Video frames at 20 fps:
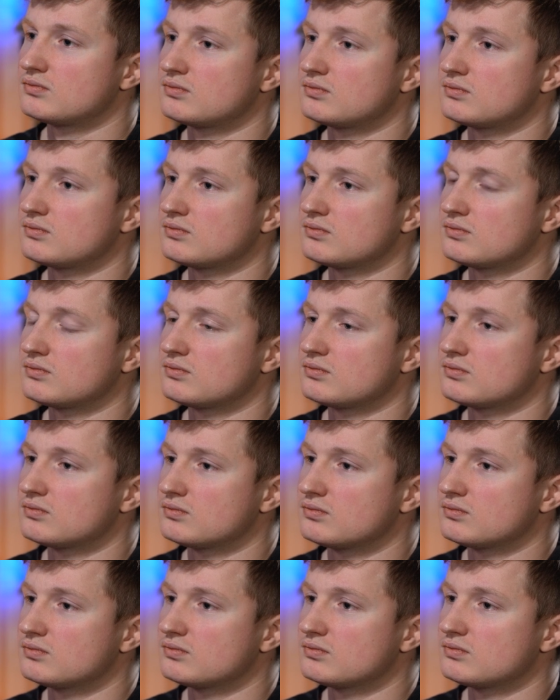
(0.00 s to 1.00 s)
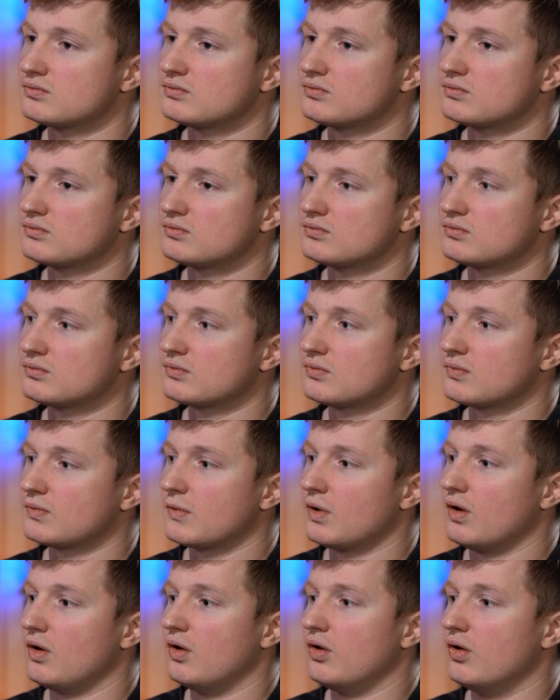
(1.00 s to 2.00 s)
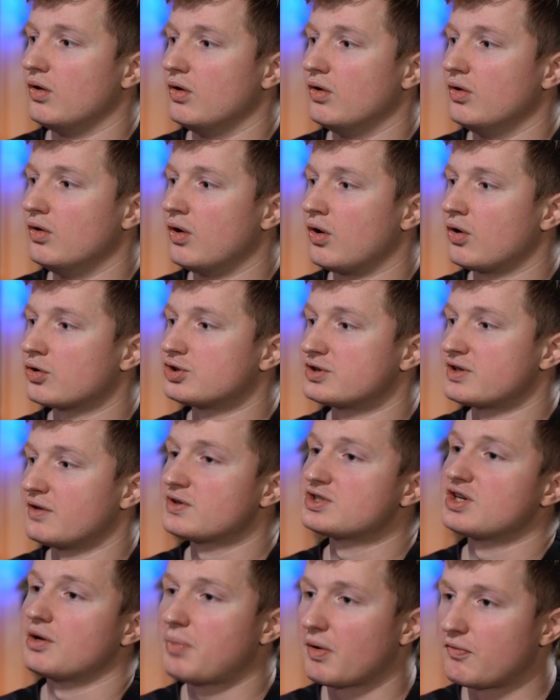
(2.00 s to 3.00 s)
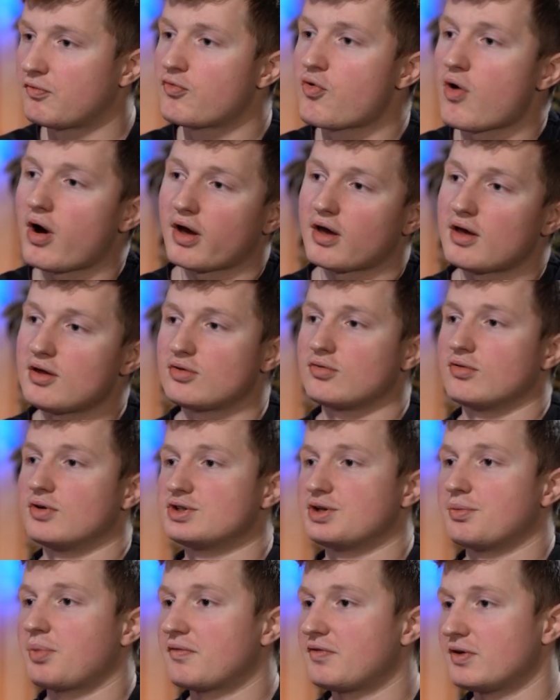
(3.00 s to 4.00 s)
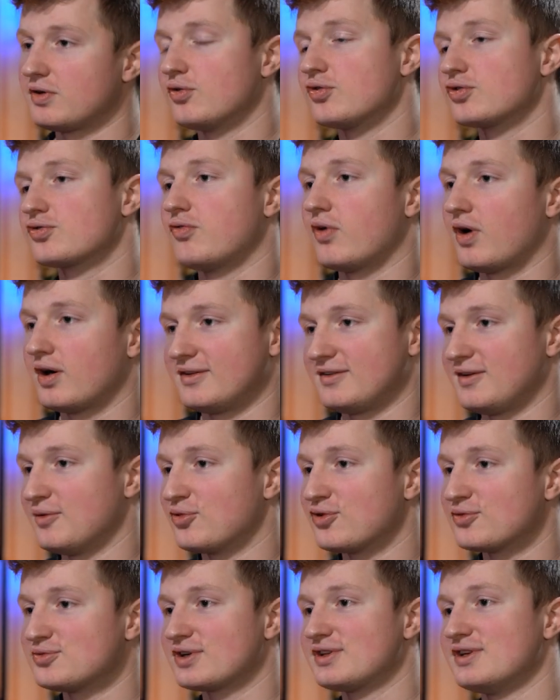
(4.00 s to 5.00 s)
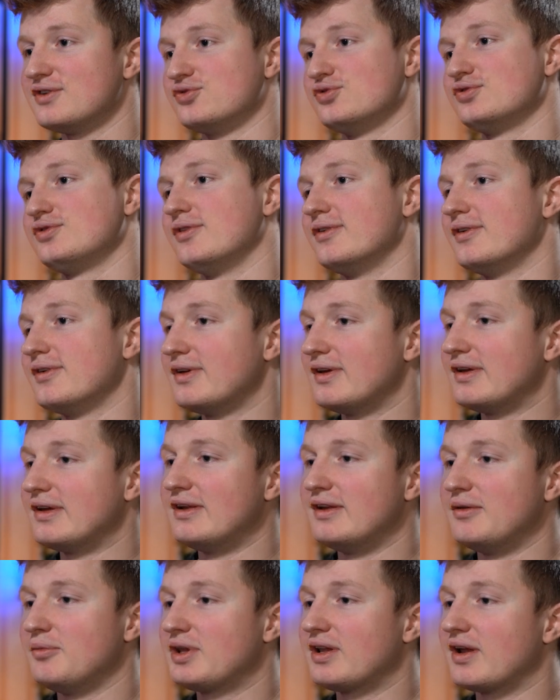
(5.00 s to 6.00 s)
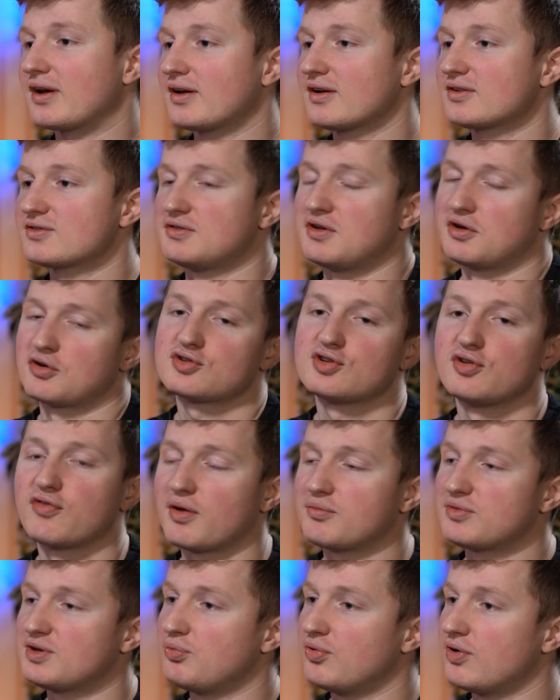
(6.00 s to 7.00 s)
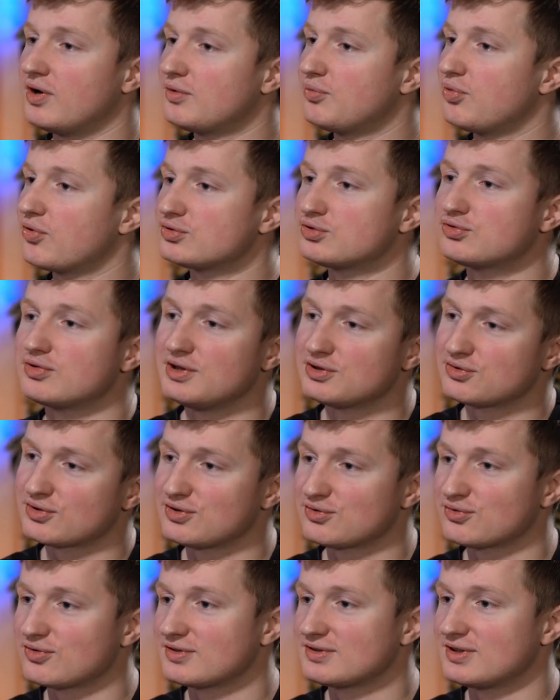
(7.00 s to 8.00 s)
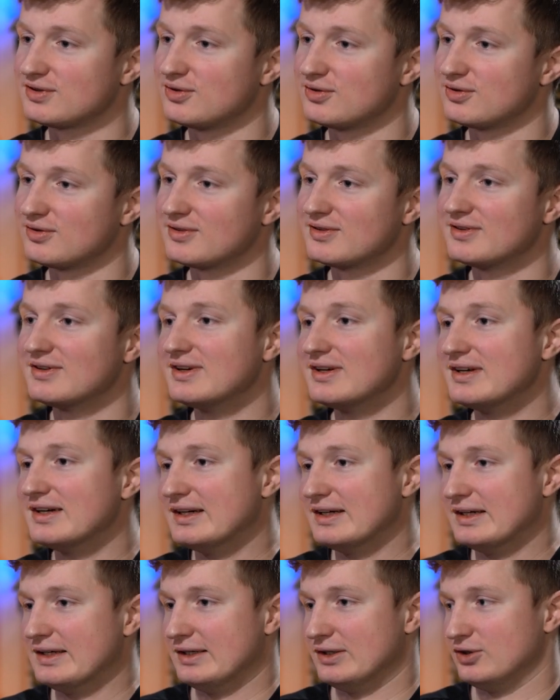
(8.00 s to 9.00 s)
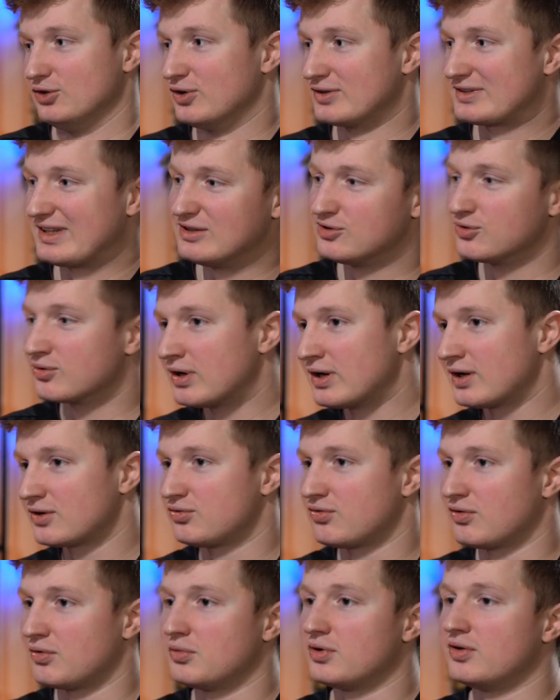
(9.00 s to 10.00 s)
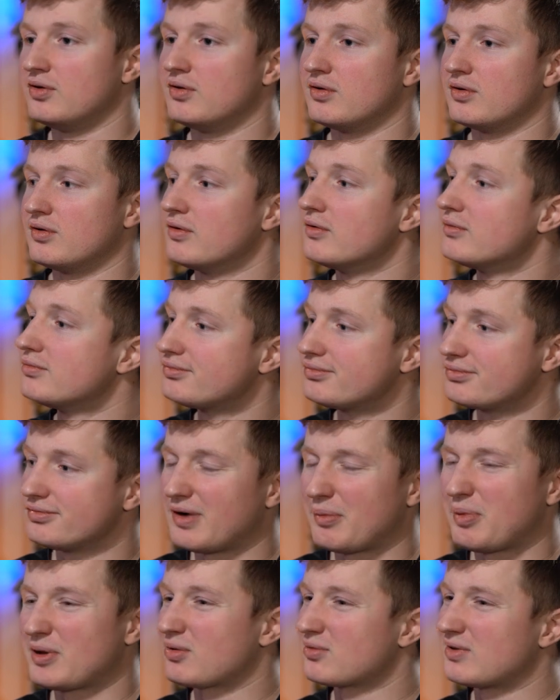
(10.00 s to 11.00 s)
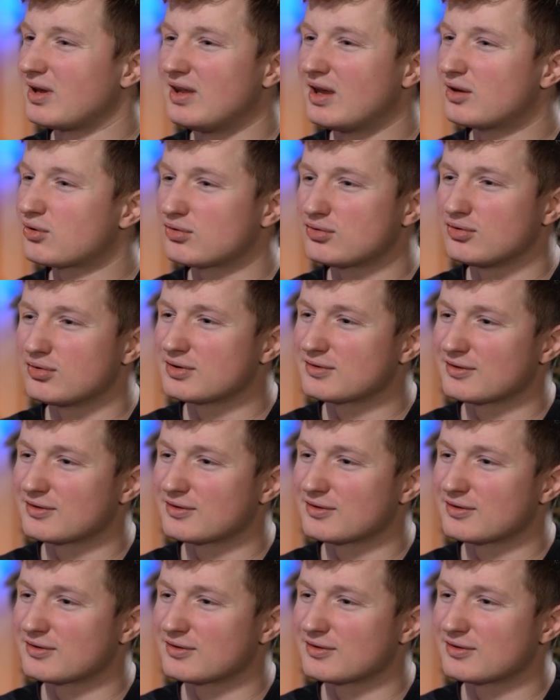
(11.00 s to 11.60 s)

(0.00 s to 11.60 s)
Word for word: que t'avais défoncé les euros, quoi non, je savais que j'avais pas foiré, tu vois, j'avais pas fait de grosse foirade, c'était mon objectif, juste euh, limite la casse. D'ailleurs, ça devrait un petit peu l'être pour tous les gens qui sont dans cette, dans cette zone-là, tu vois, en mode va pas tenter des trucs, tu